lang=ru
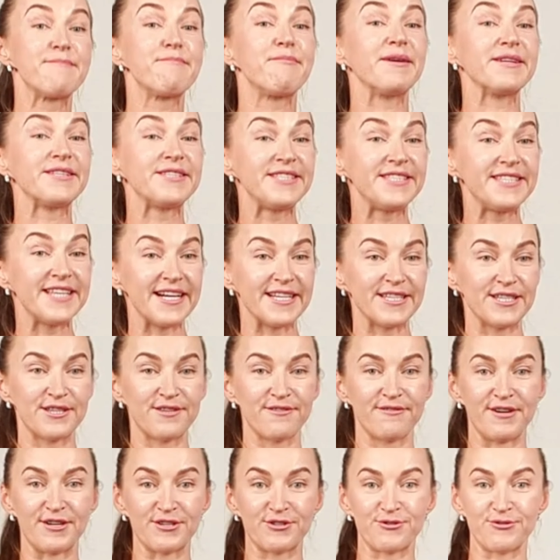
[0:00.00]

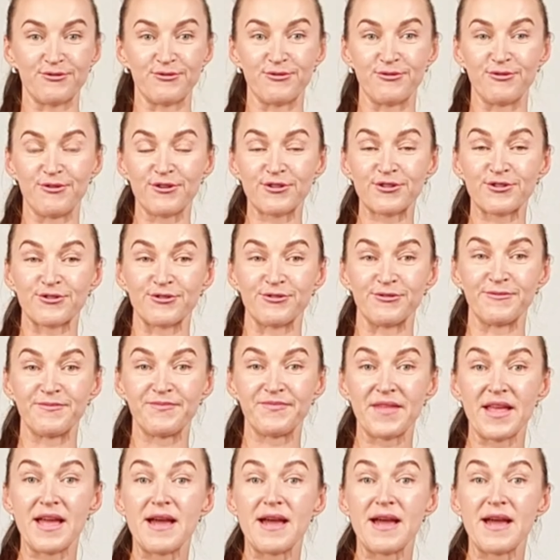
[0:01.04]
подтянет вашу кожу.